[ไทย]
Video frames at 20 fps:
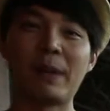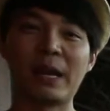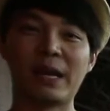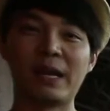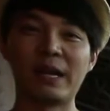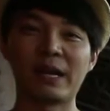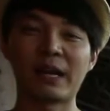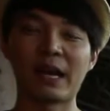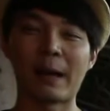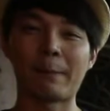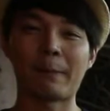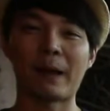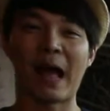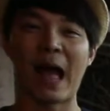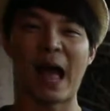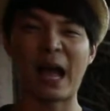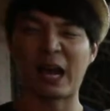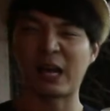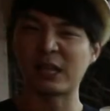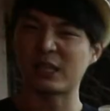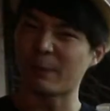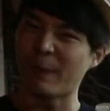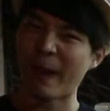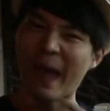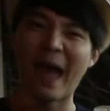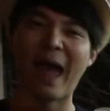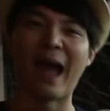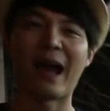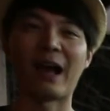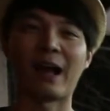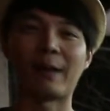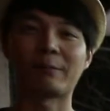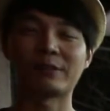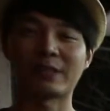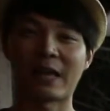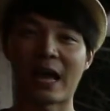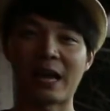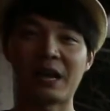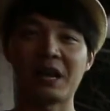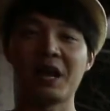บินนะครับค่าเงินก็จะแพงครับ
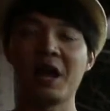ฉะนั้น